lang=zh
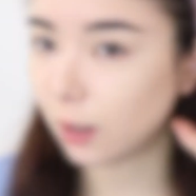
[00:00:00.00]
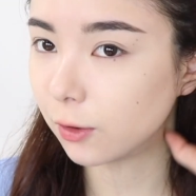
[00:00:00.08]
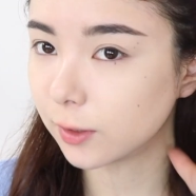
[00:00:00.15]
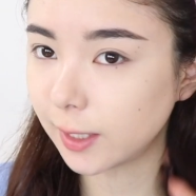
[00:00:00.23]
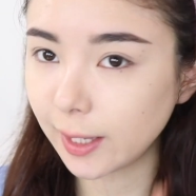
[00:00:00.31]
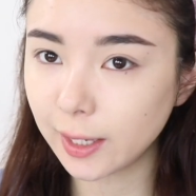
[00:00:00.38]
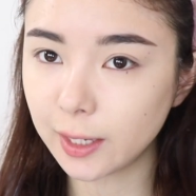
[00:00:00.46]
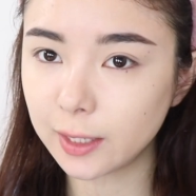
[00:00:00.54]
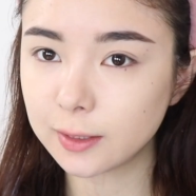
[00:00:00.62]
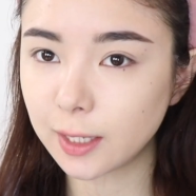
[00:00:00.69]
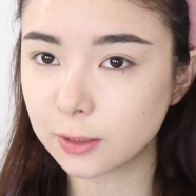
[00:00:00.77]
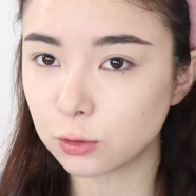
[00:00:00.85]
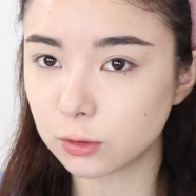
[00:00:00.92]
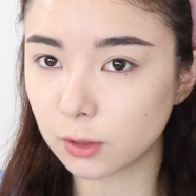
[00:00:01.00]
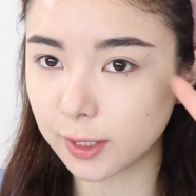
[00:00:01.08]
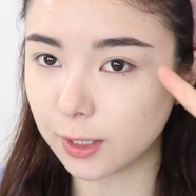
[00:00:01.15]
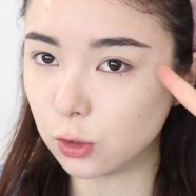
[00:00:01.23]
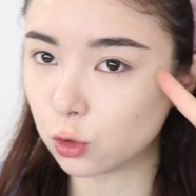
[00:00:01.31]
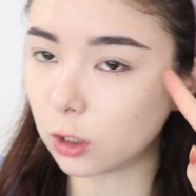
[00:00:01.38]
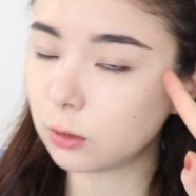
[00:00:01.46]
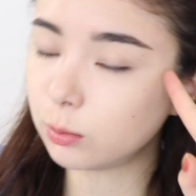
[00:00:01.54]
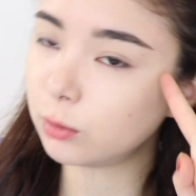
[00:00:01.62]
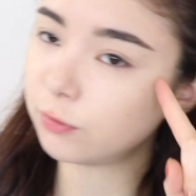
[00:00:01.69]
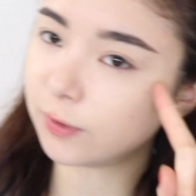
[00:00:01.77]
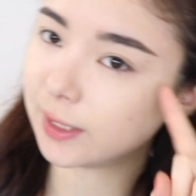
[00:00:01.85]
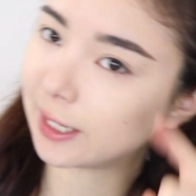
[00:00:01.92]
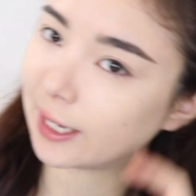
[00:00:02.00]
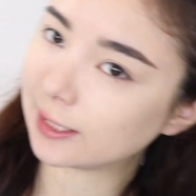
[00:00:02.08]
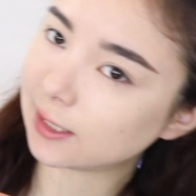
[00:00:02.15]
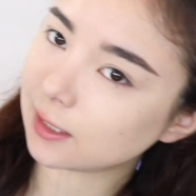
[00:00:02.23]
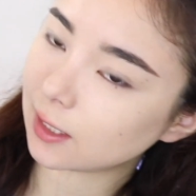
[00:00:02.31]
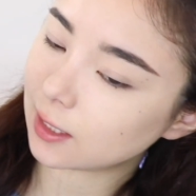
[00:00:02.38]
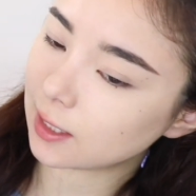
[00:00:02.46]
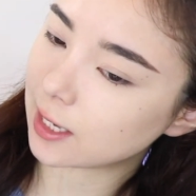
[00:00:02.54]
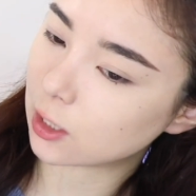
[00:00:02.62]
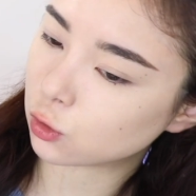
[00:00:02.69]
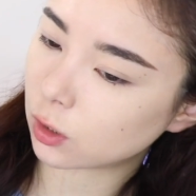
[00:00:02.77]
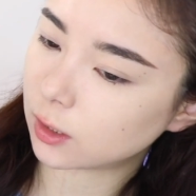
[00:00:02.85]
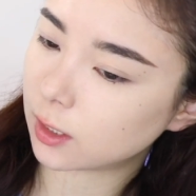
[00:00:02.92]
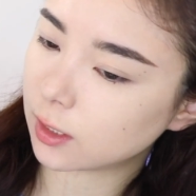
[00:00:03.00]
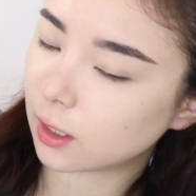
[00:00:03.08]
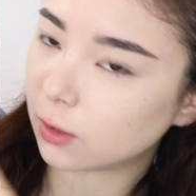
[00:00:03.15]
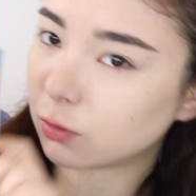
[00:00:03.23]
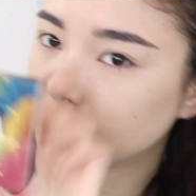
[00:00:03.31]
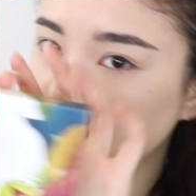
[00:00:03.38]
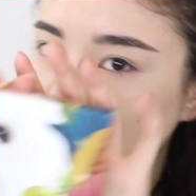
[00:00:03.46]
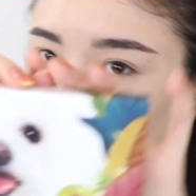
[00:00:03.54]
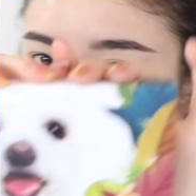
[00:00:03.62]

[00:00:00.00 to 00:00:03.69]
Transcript: OK， 那就到眼妆的部分啦。今天的眼妆呢，要用到